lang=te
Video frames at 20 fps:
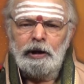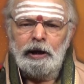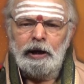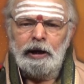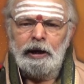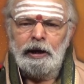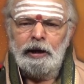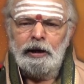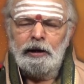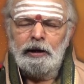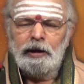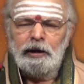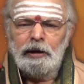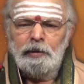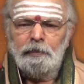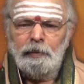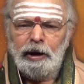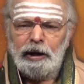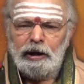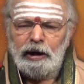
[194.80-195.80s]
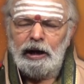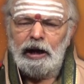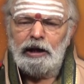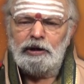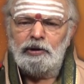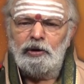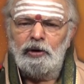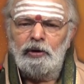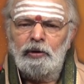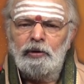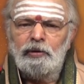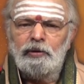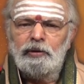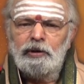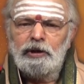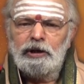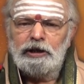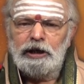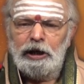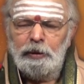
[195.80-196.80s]
ఈ మకర రాశిలో
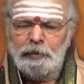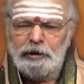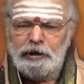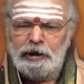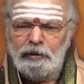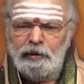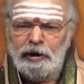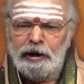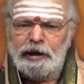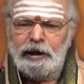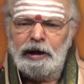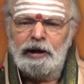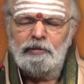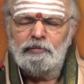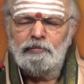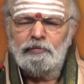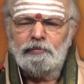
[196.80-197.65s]
జన్మించిన వారికి